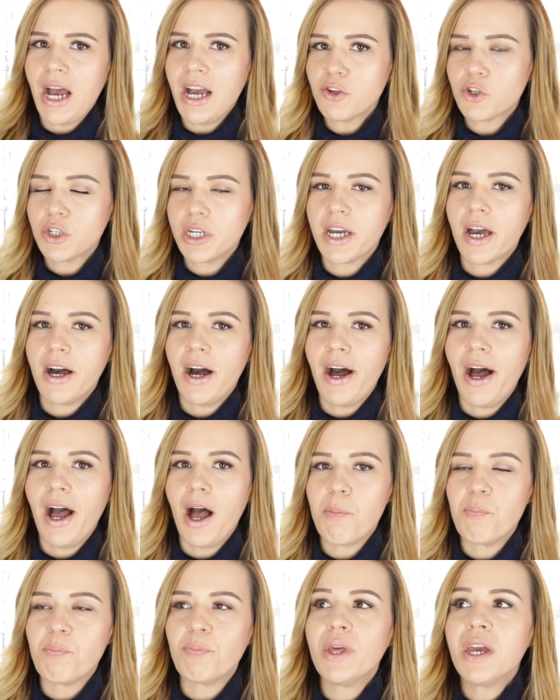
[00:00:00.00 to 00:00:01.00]
aschiger
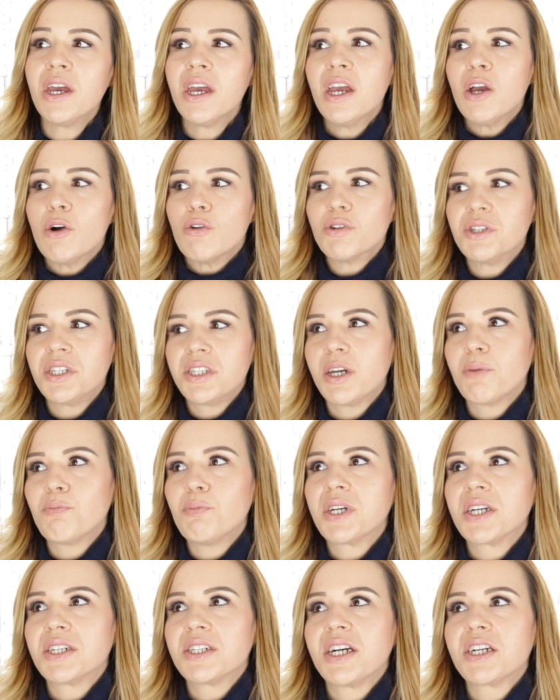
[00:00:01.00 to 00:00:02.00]
haben und ich habe
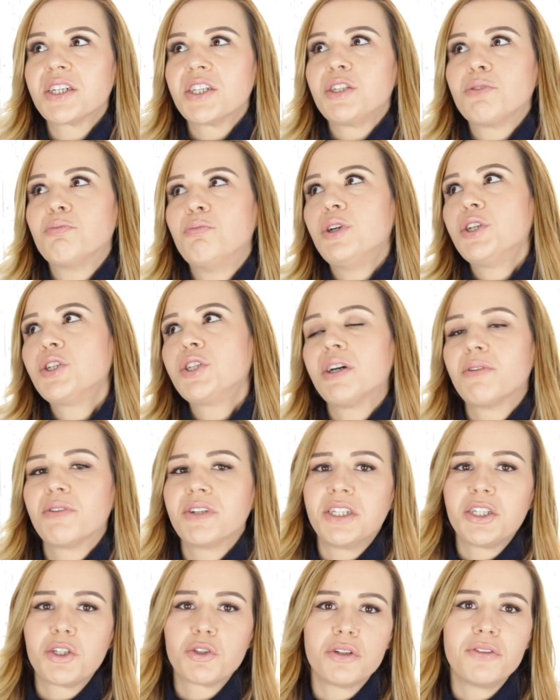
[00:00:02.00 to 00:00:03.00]
mir gedacht, ich möchte aber
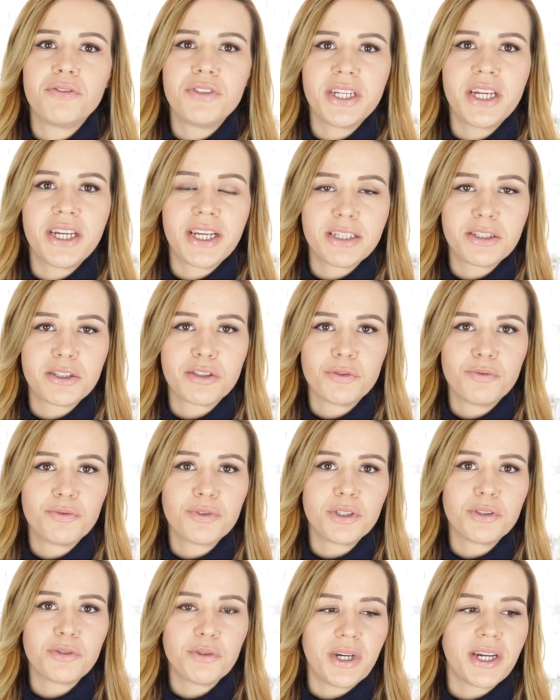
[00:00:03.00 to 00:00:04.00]
nicht schon wieder jetzt zum
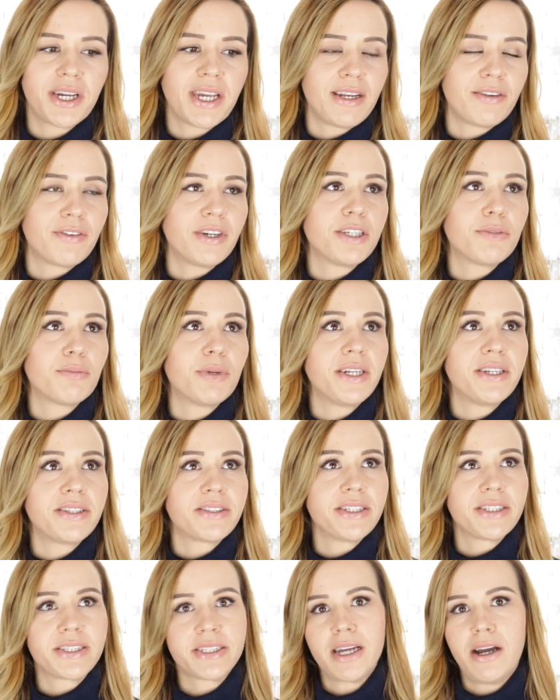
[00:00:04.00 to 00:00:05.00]
Friseur gehen, weil ich meine,
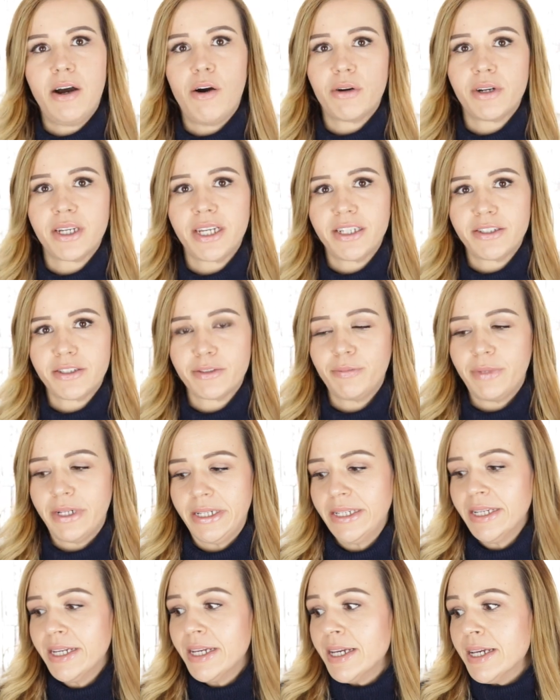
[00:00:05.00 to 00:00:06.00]
es ist ja auch jedes
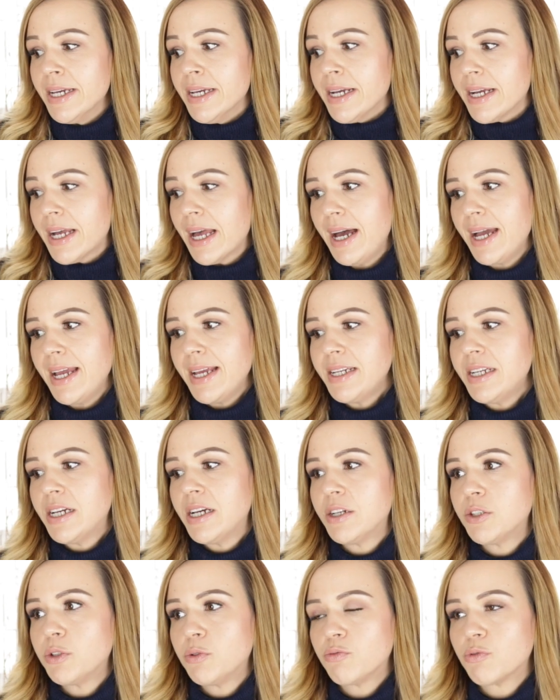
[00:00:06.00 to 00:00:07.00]
Mal kein
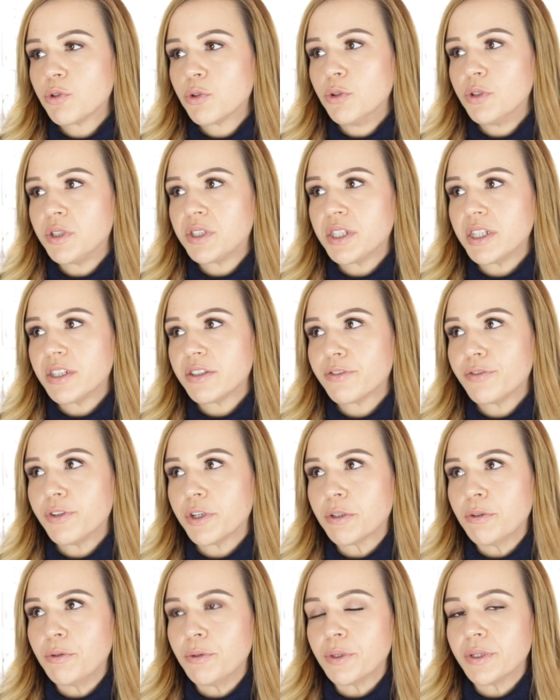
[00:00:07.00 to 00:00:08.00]
günstiges
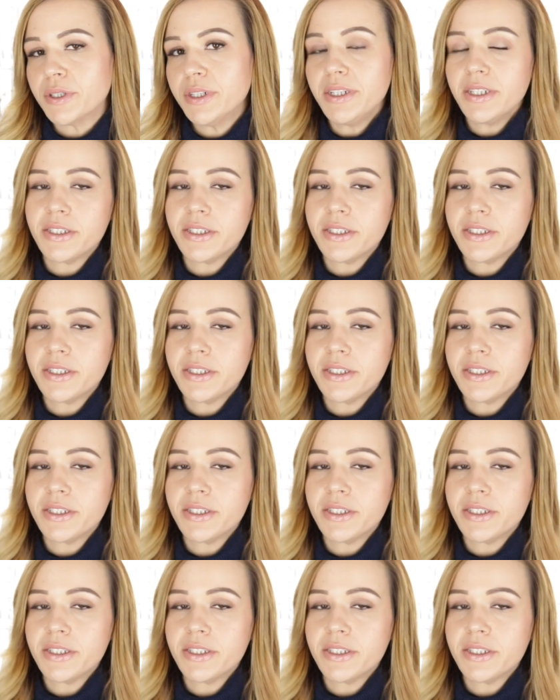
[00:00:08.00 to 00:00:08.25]
Vergnügen. Ne?